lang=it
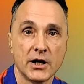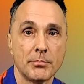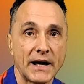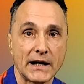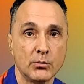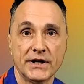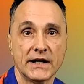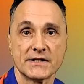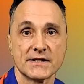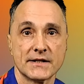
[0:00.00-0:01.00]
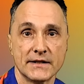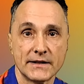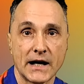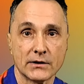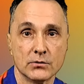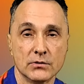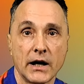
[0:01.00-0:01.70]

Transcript: che parla un inglese stentato.